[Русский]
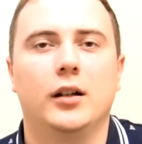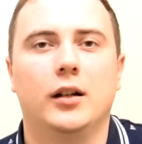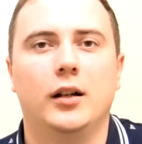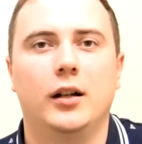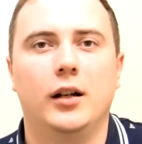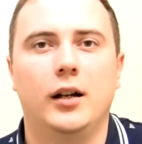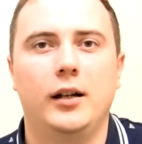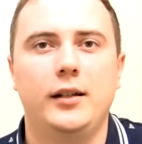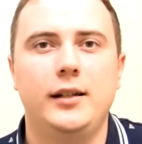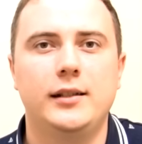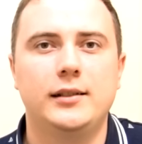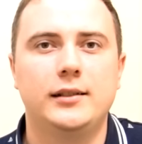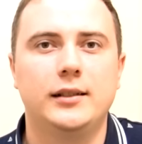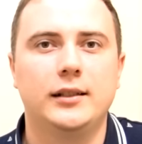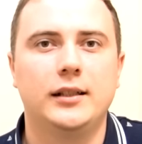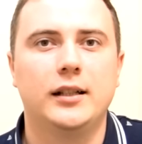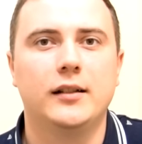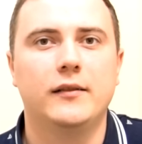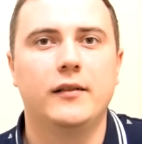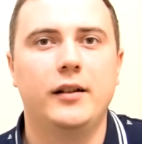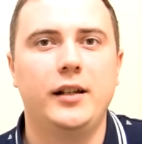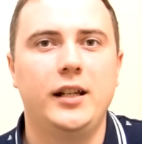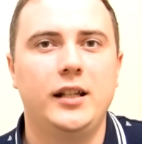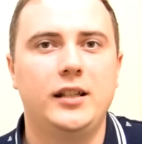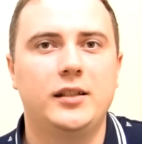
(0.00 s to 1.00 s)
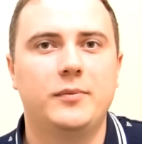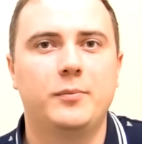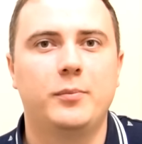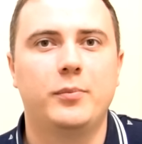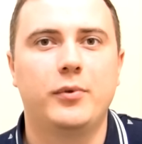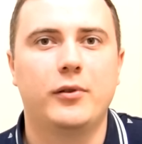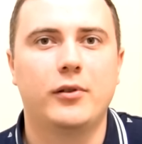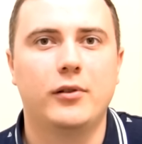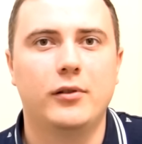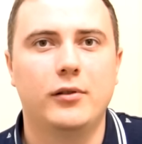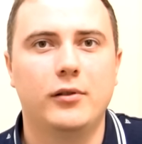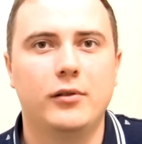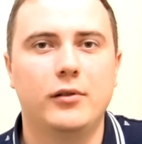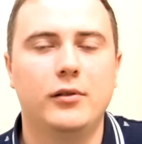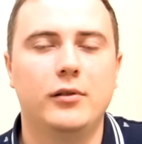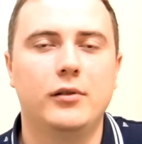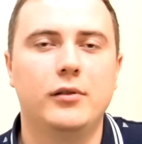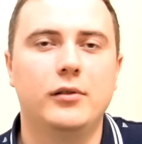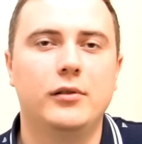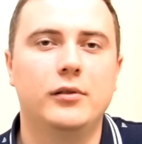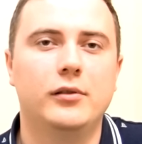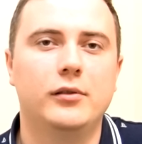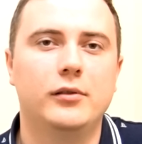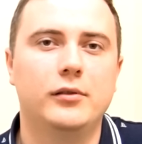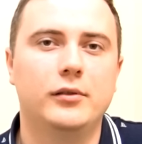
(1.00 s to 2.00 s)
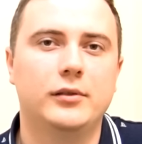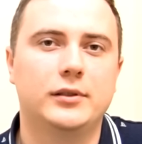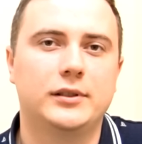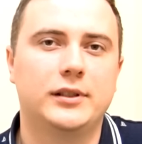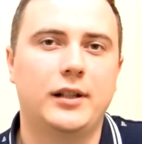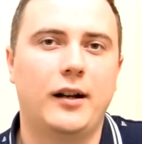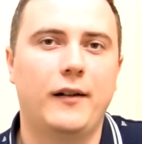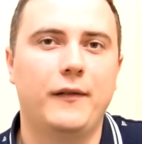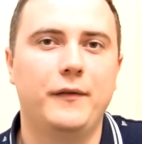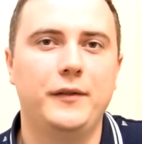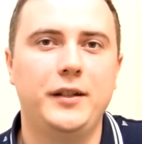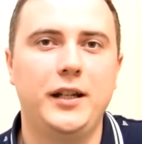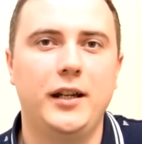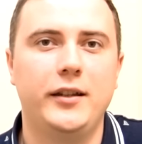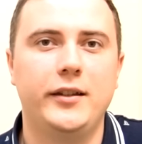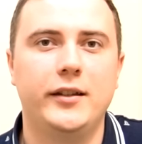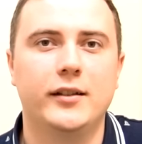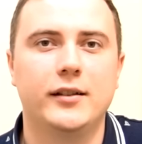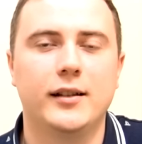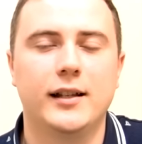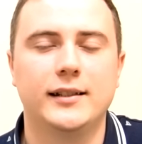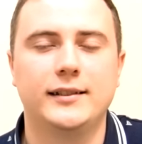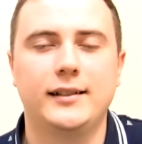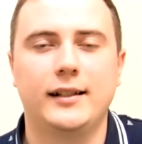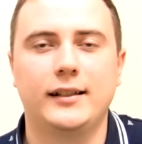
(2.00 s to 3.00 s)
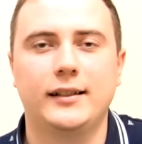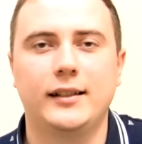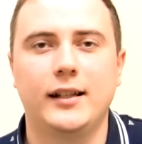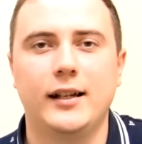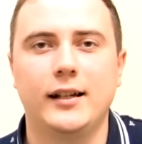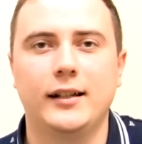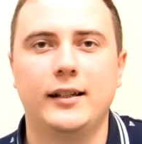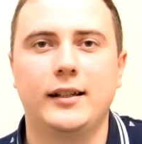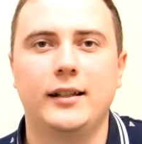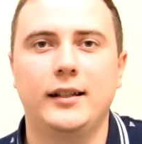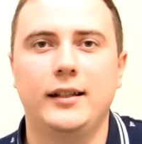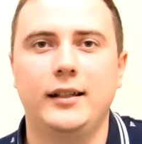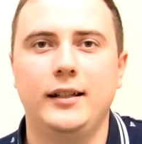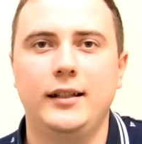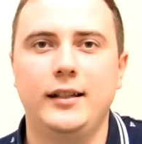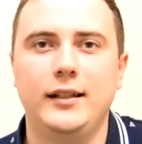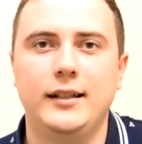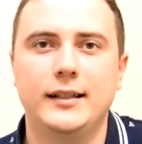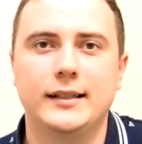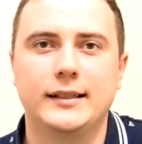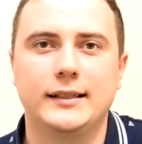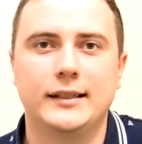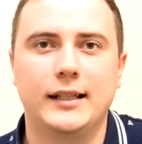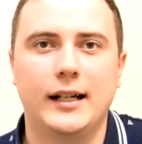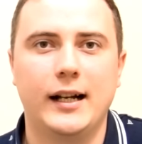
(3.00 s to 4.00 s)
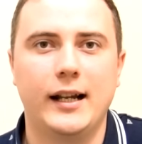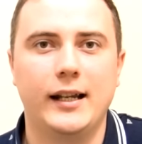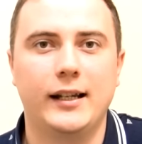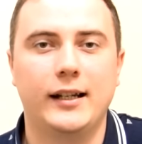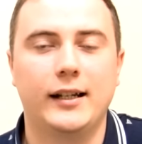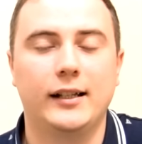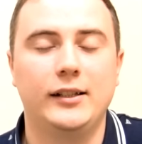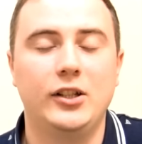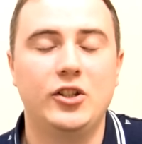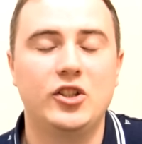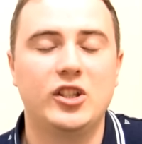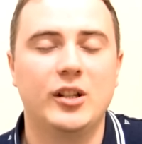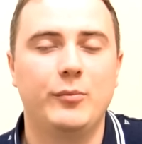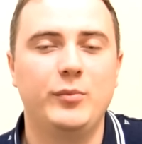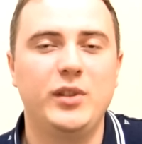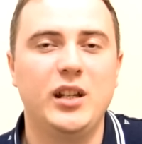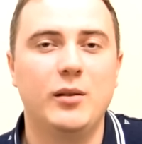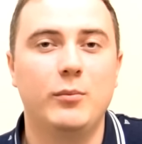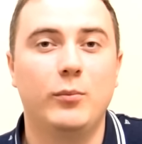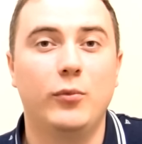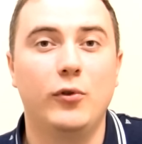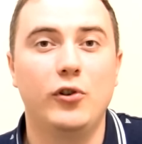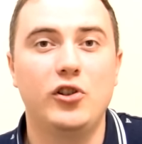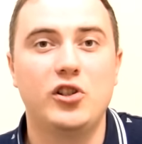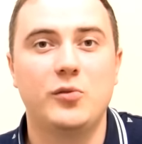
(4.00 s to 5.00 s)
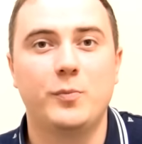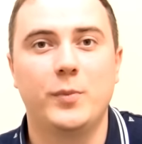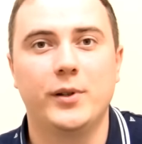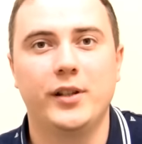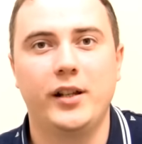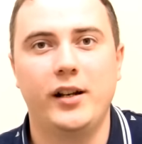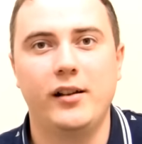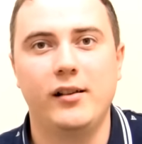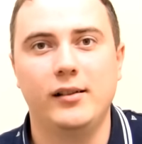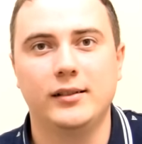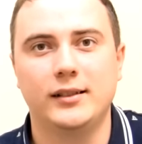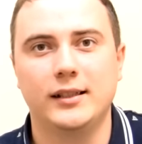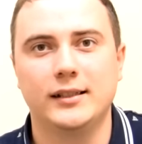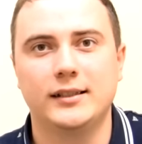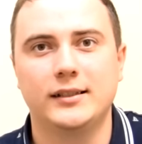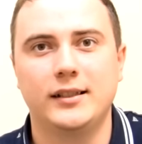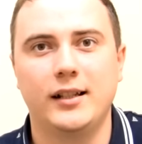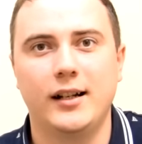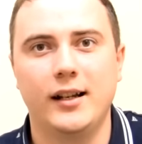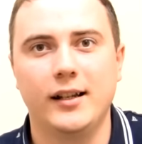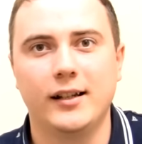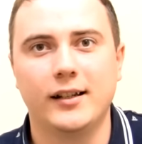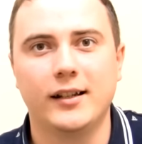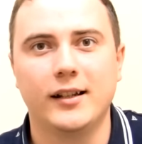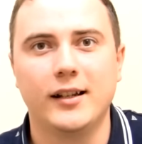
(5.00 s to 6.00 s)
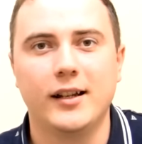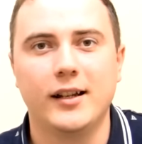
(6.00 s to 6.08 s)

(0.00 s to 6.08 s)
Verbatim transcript: А если говорить про сравнение лазертаг и страйк, лично мне больше понравился страйк,